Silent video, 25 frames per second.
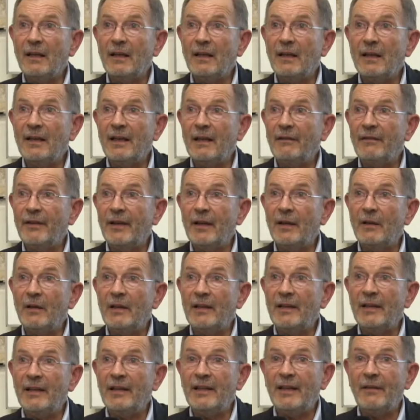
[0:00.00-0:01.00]
il y avait,
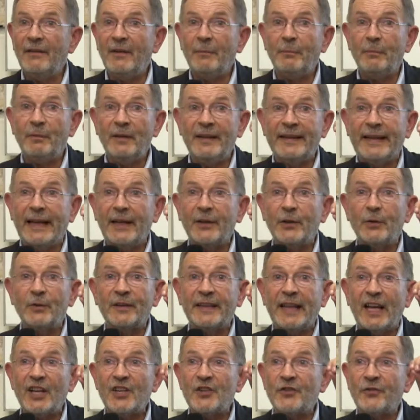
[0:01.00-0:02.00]
il y avait quelques
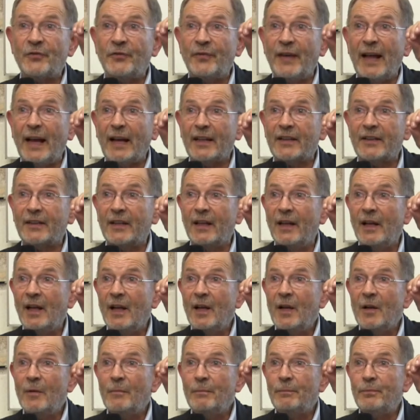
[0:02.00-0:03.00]
taches vertes
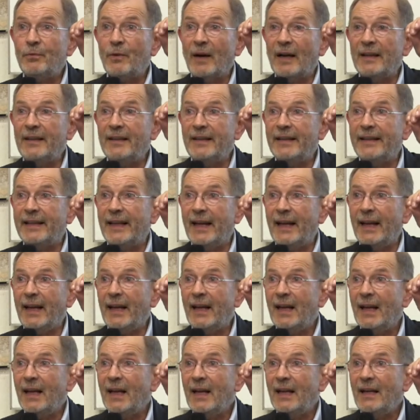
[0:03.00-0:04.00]
pour indiquer
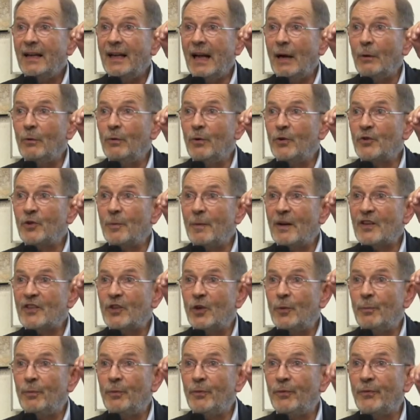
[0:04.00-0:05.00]
là où le chômage est
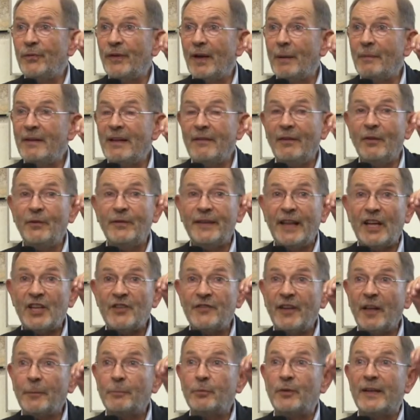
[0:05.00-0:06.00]
le plus faible. Il y avait une tache
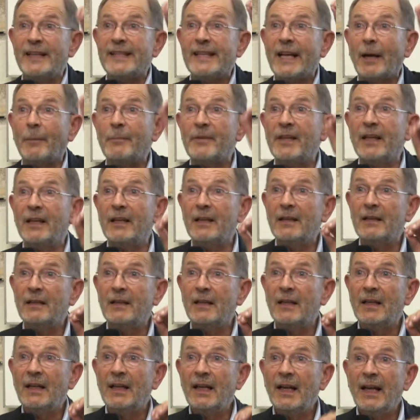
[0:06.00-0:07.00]
verte pour les herbiers.
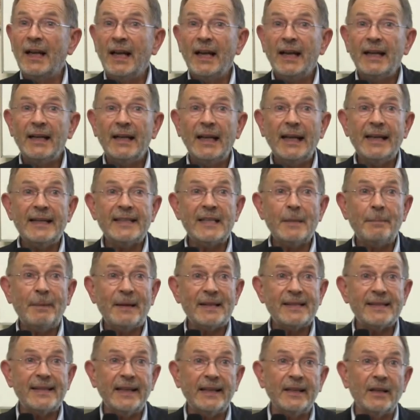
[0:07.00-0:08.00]
Là, il s'est
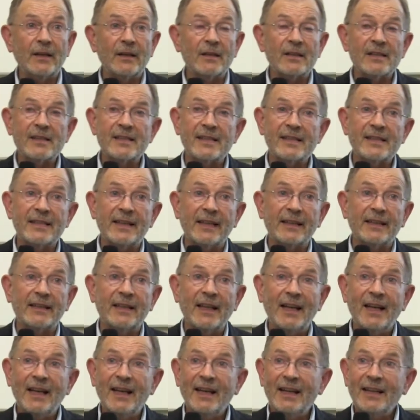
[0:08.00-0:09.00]
passé dans cette...
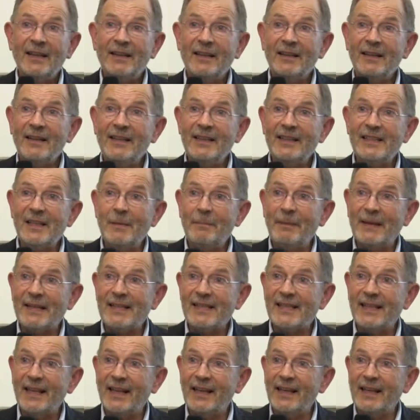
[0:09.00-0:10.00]
Il s'est
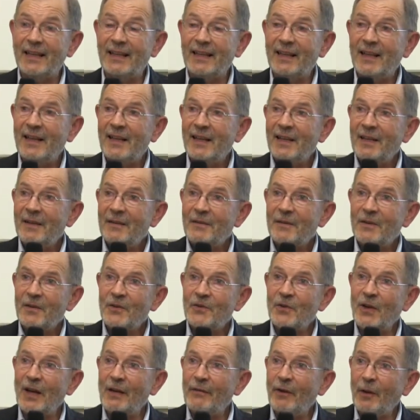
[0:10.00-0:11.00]
passé...
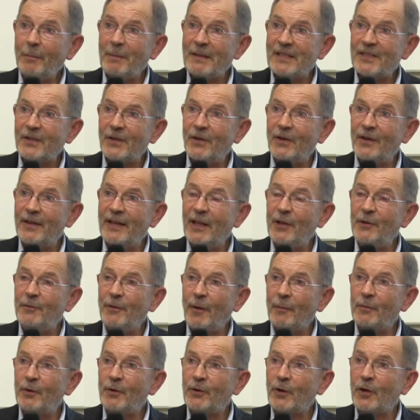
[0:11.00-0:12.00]
Je l'évoque parce qu'il y a une
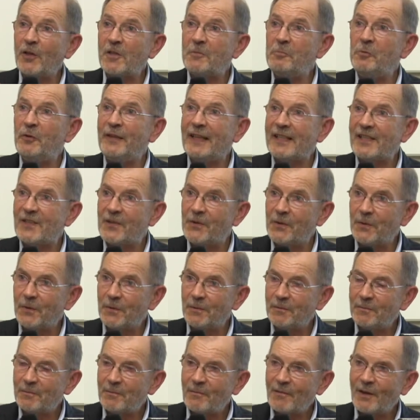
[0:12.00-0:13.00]
forme de transmutation.
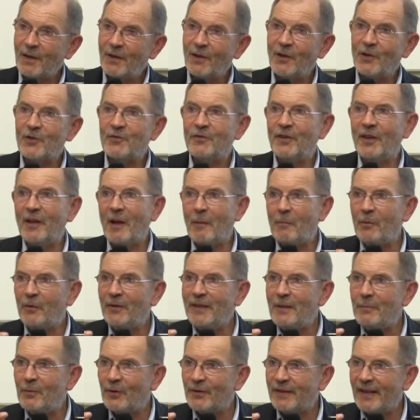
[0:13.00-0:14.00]
Alors, je fais un peu une
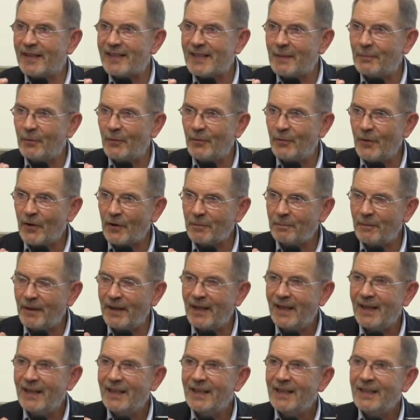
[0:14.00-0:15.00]
hypothèse un peu forte, mais
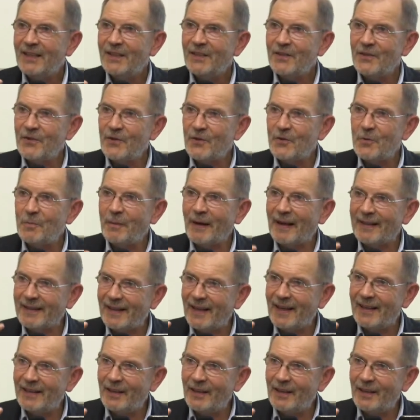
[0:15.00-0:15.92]
je suis, prêt à la,